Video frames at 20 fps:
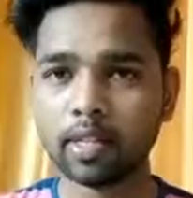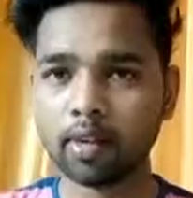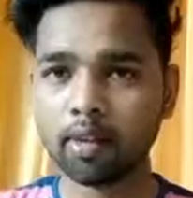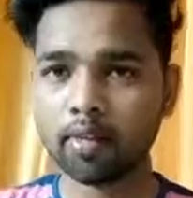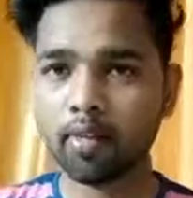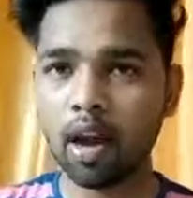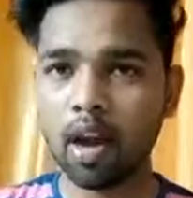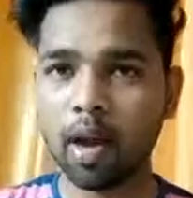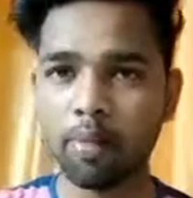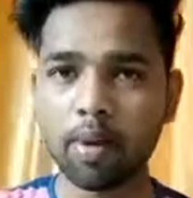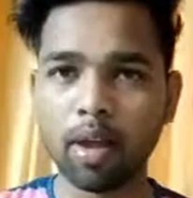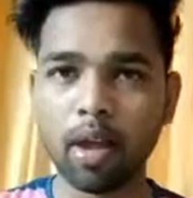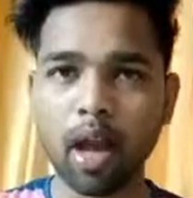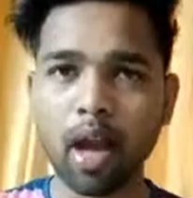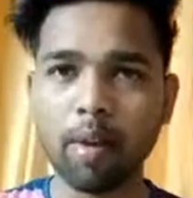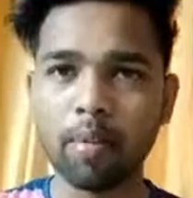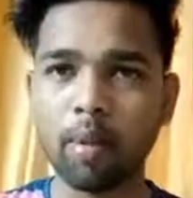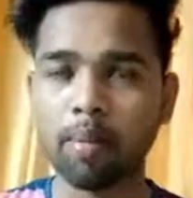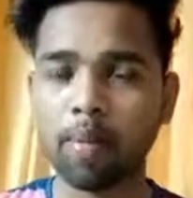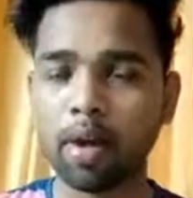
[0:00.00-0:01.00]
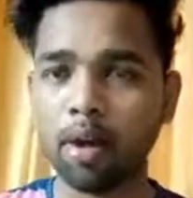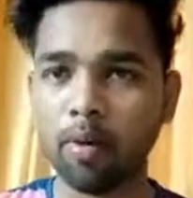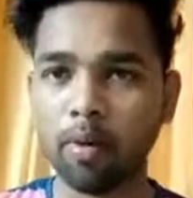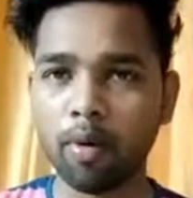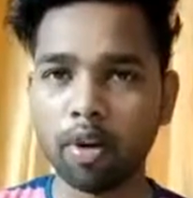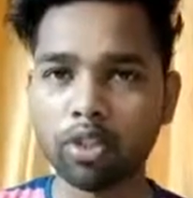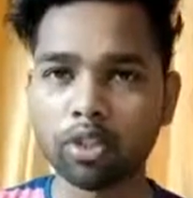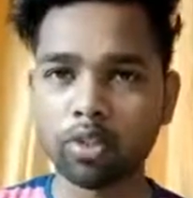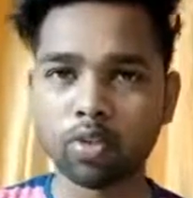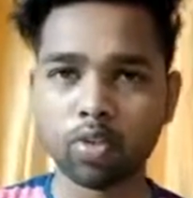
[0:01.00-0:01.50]
वहाँ पे आप अपना
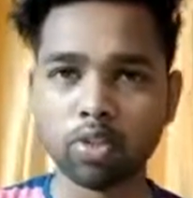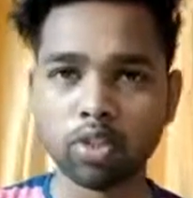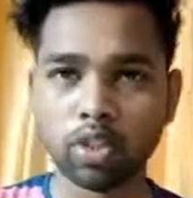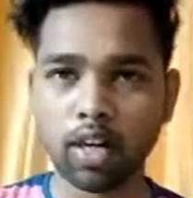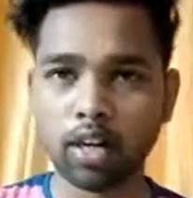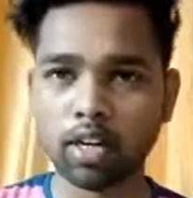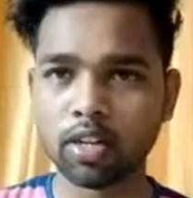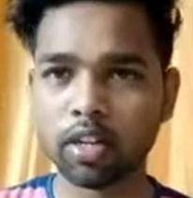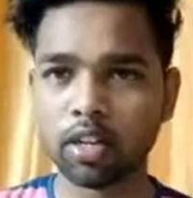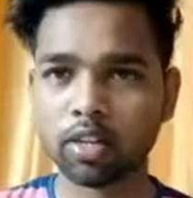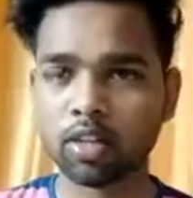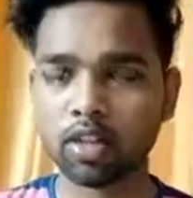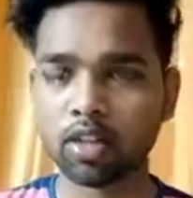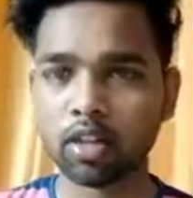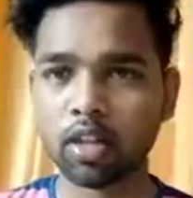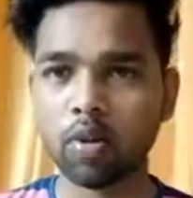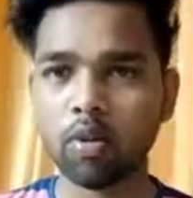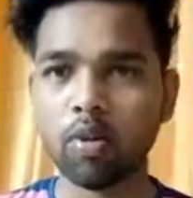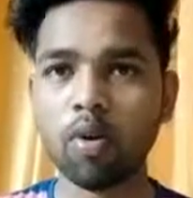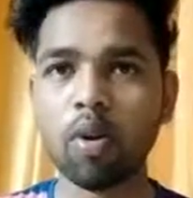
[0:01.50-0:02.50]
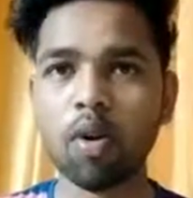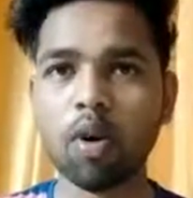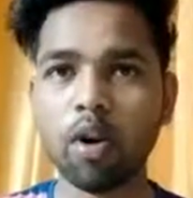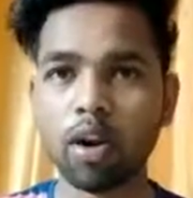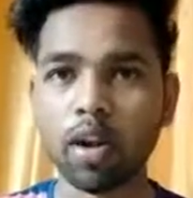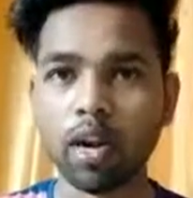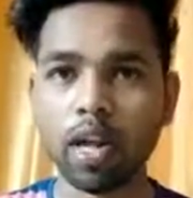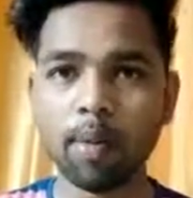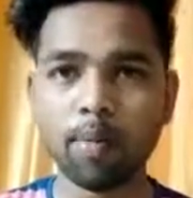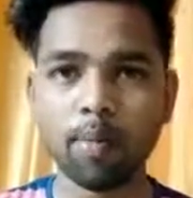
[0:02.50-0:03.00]
नॉलेज को शेयर कर सकते हो और
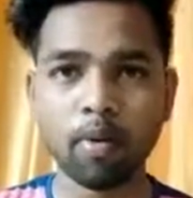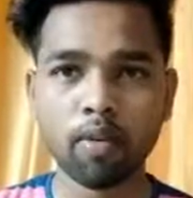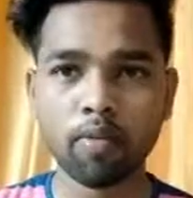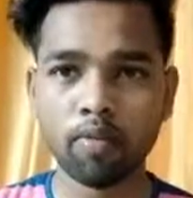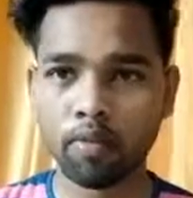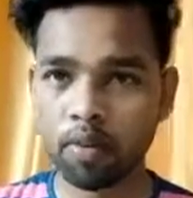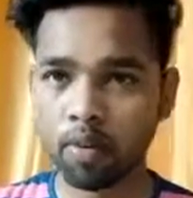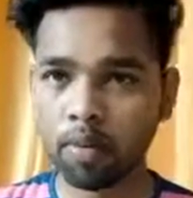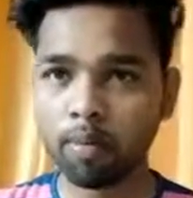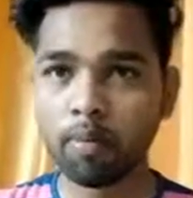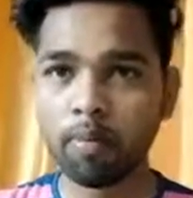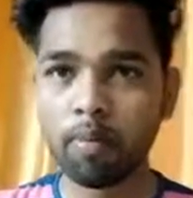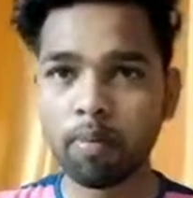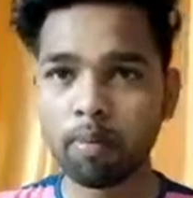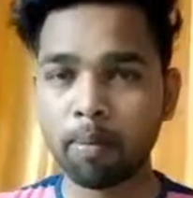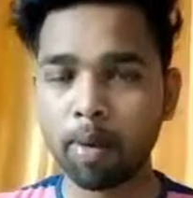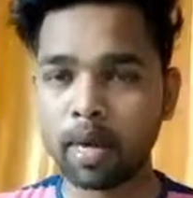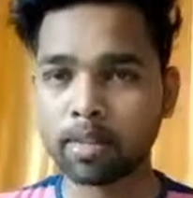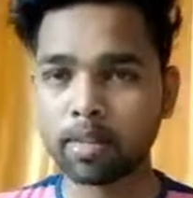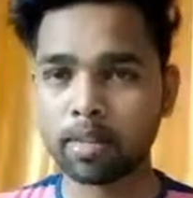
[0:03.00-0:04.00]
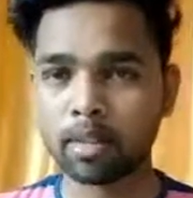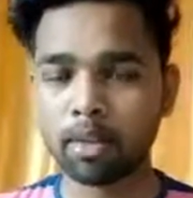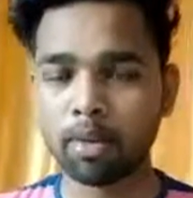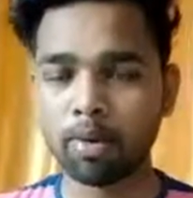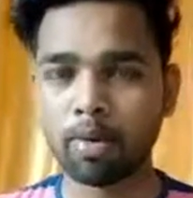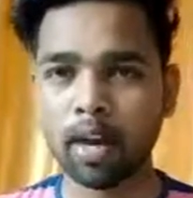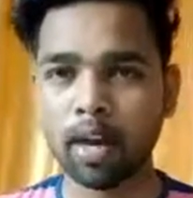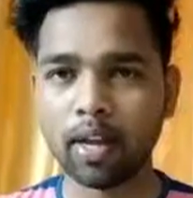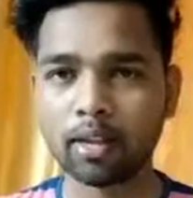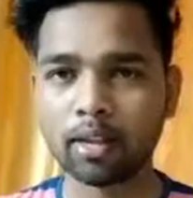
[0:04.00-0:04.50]
नेम ऑन फेम पा सकते
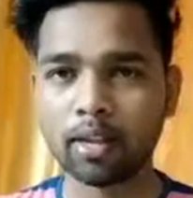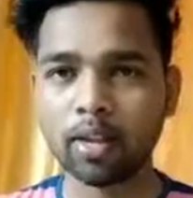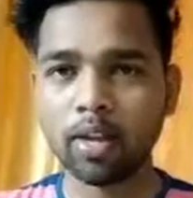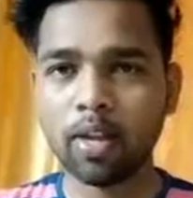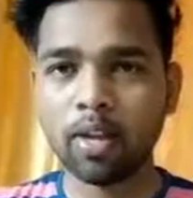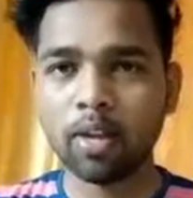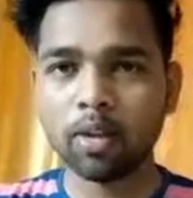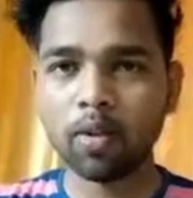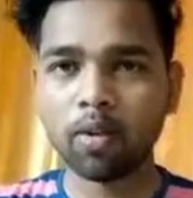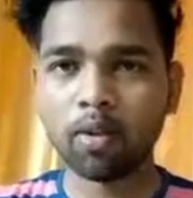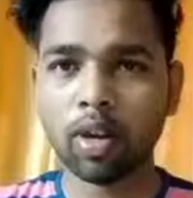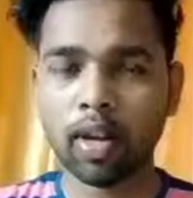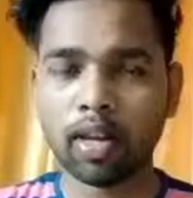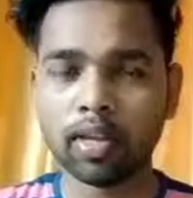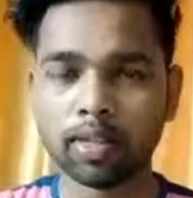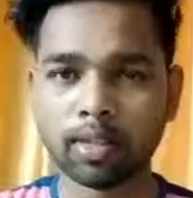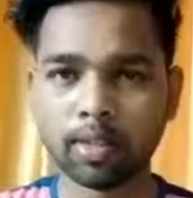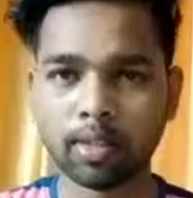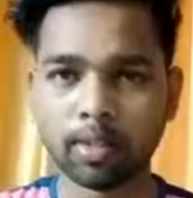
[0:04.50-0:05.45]
हो गाइस तो गाइस